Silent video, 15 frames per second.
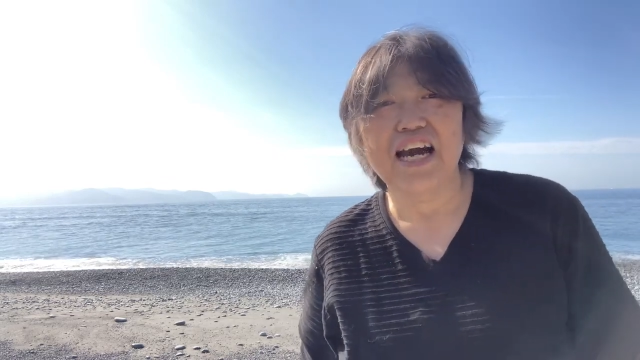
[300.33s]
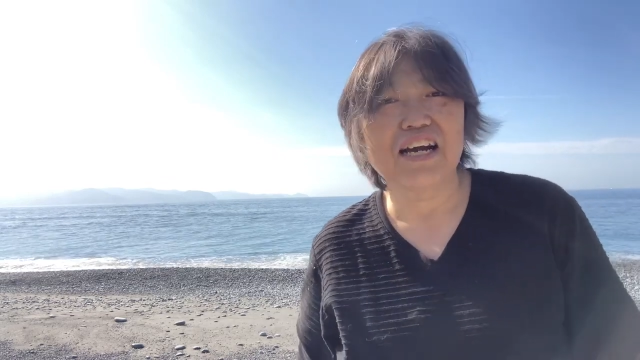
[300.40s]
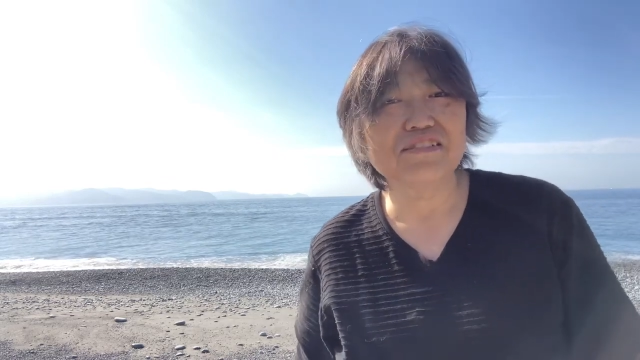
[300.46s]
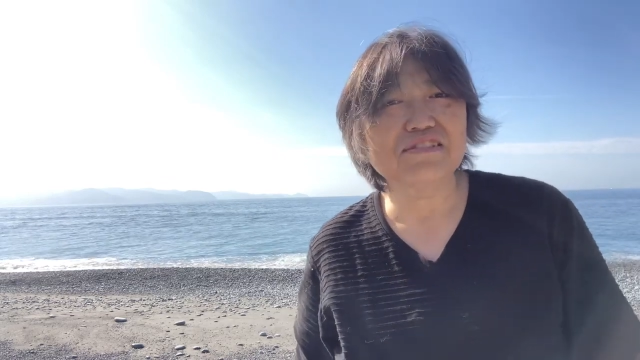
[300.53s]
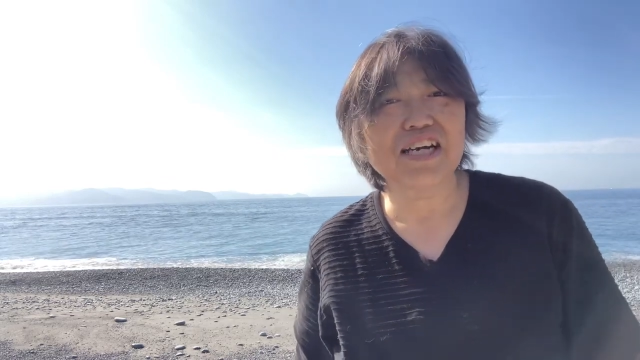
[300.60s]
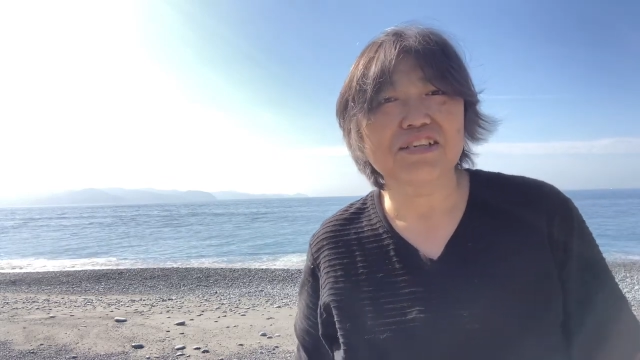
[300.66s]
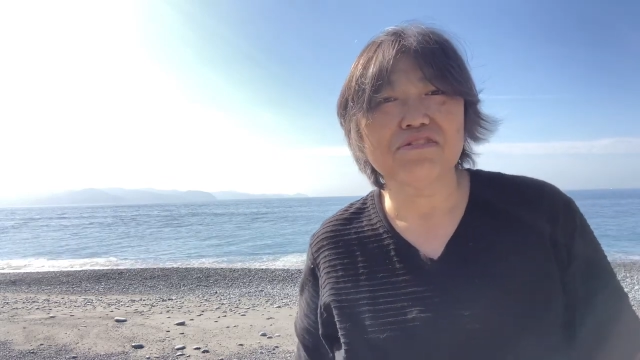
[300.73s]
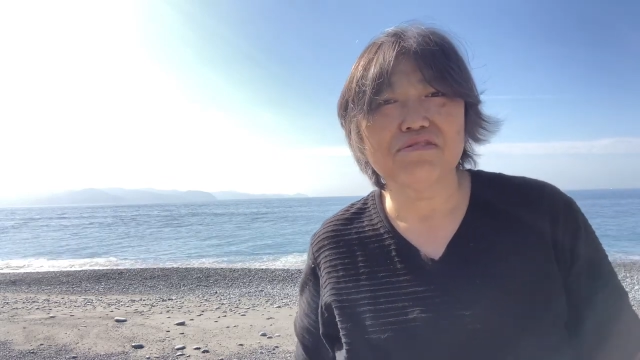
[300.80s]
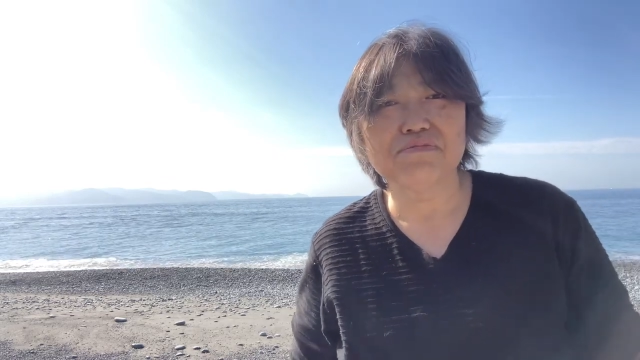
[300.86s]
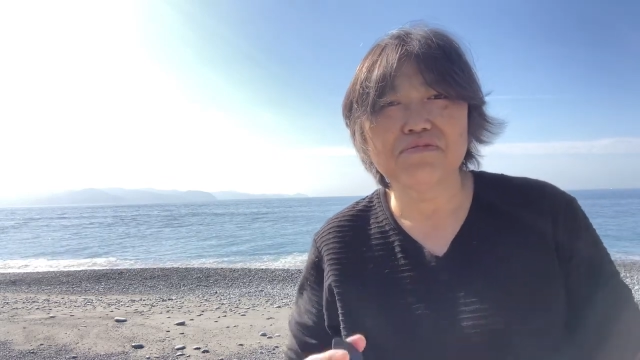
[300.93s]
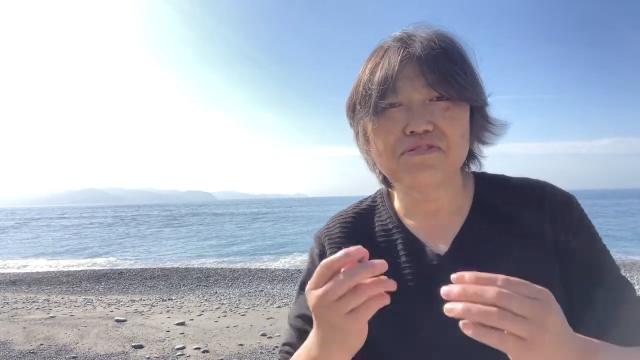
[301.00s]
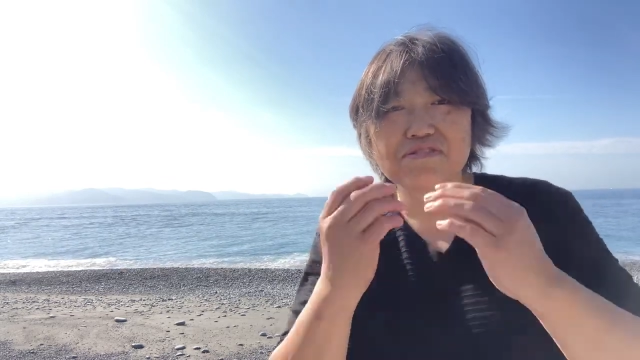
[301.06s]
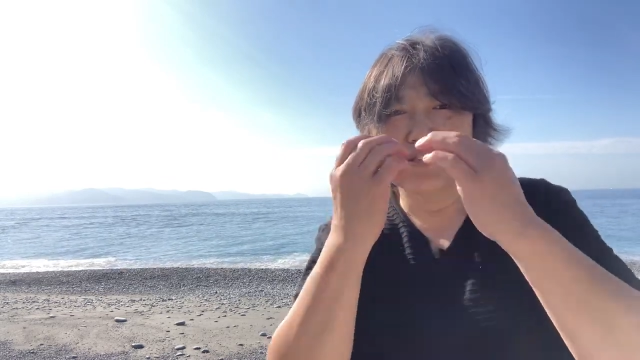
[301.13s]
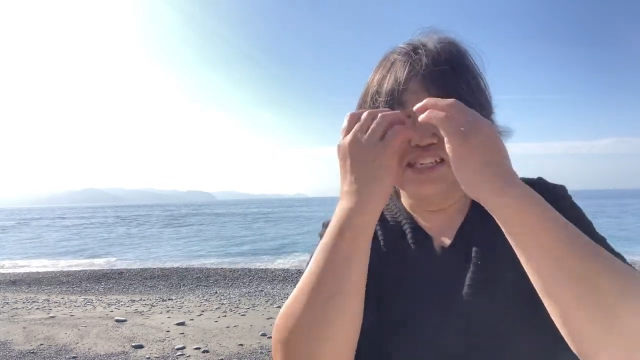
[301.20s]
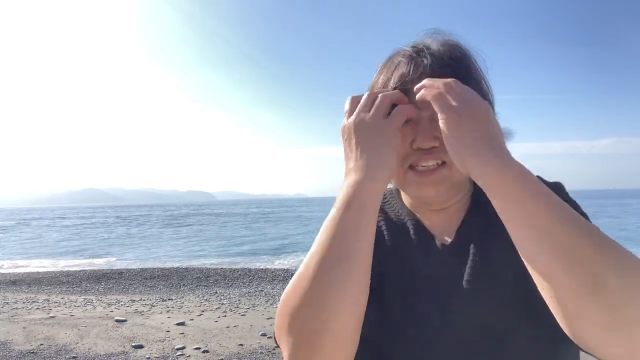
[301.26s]
あるかと
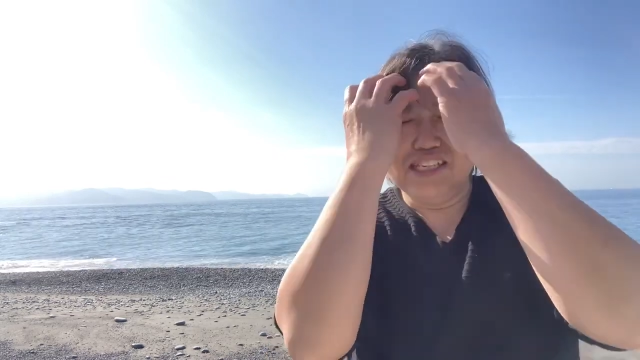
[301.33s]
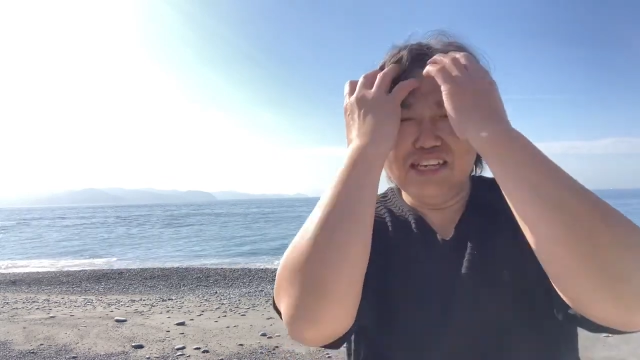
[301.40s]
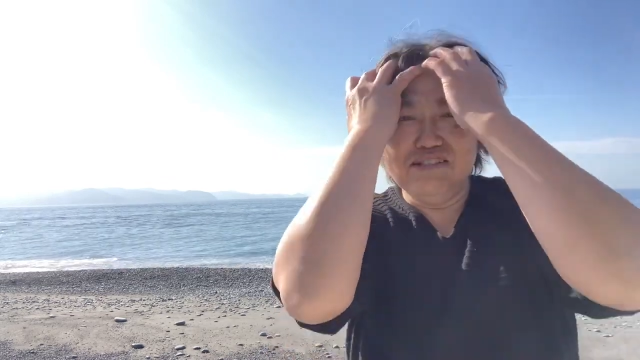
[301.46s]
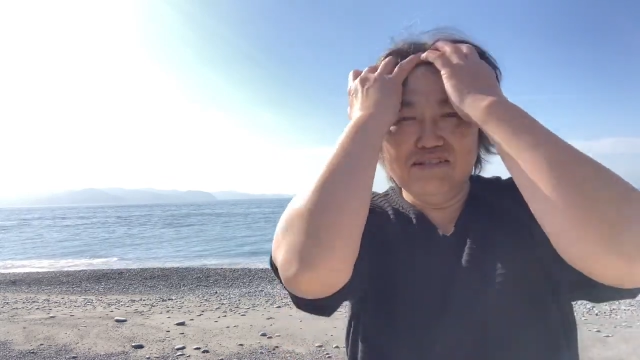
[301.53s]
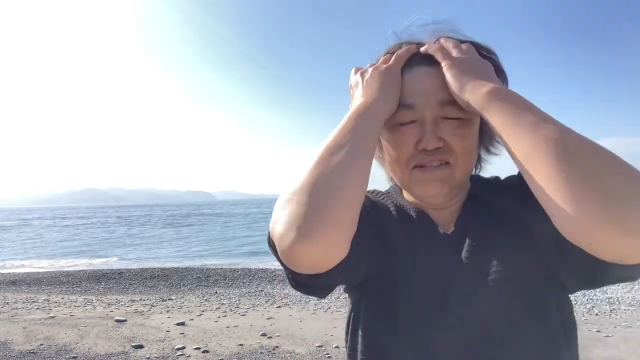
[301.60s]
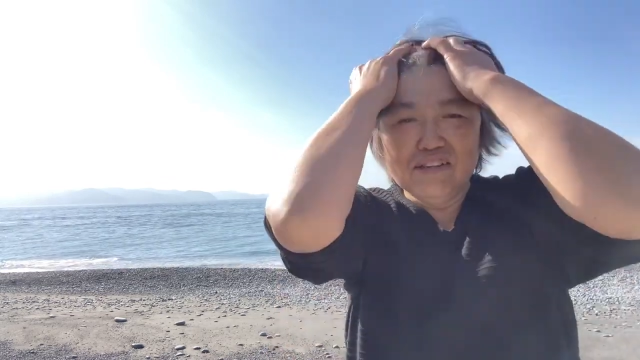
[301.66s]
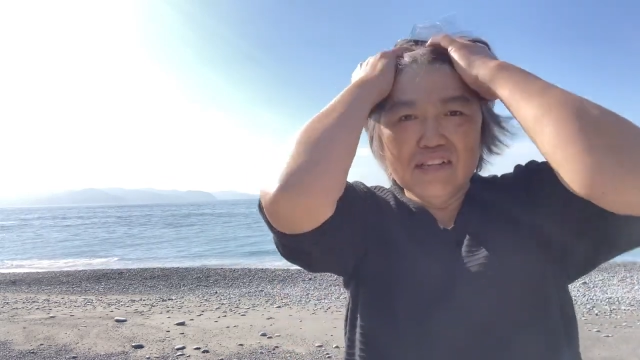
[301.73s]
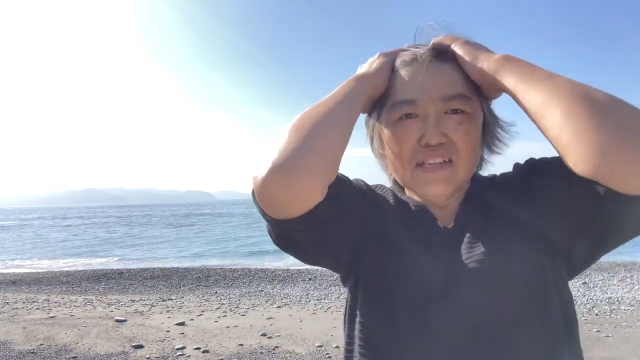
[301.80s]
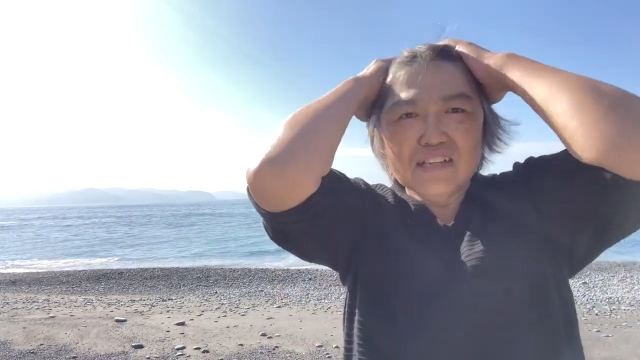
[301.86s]
思うんですけど、